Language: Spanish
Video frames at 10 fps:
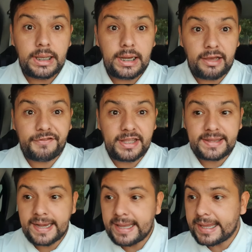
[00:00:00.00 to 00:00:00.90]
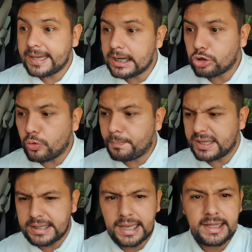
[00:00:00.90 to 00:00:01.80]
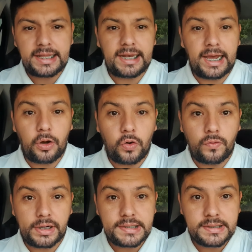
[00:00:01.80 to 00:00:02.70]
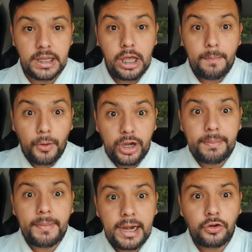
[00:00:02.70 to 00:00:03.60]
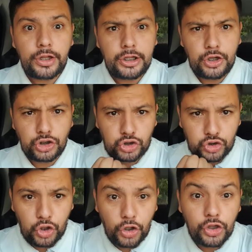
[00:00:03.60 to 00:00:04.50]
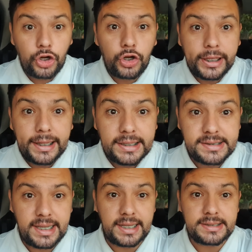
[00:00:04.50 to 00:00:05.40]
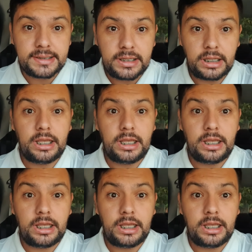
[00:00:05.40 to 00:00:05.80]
La fe tiene que ir acompañada de las obras. Pones manos de Dios todo lo que deseas,